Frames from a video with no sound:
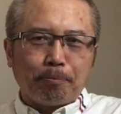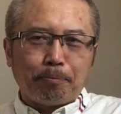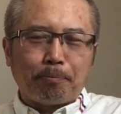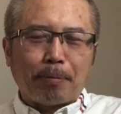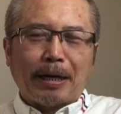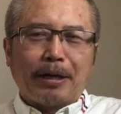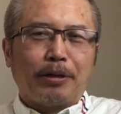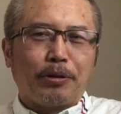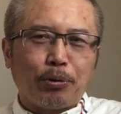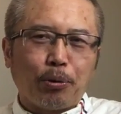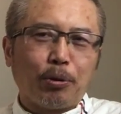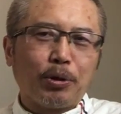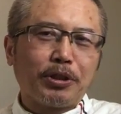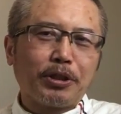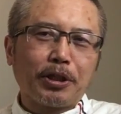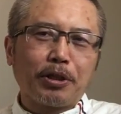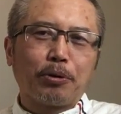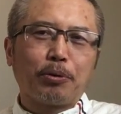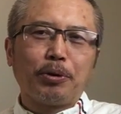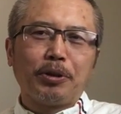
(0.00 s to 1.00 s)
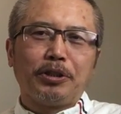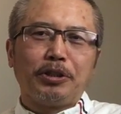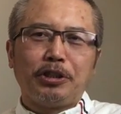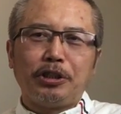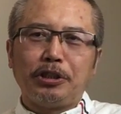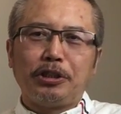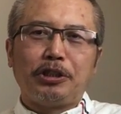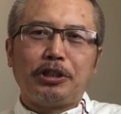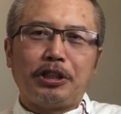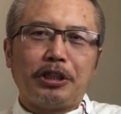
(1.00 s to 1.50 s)
摆脱这个困
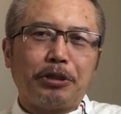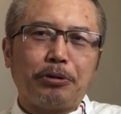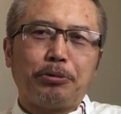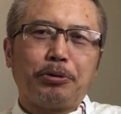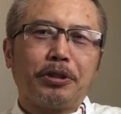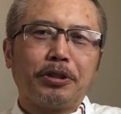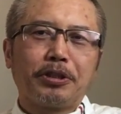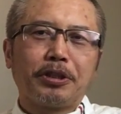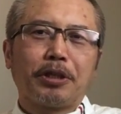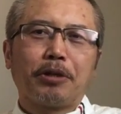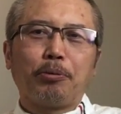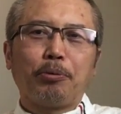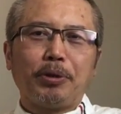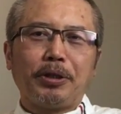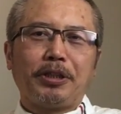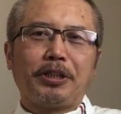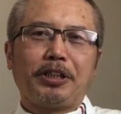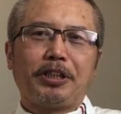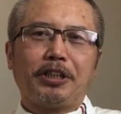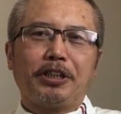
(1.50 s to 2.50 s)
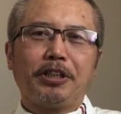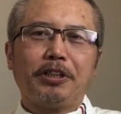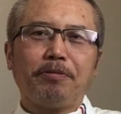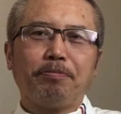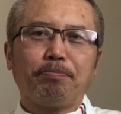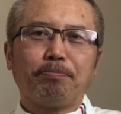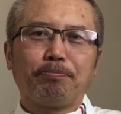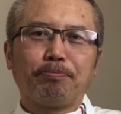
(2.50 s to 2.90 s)
境，解决这个问题。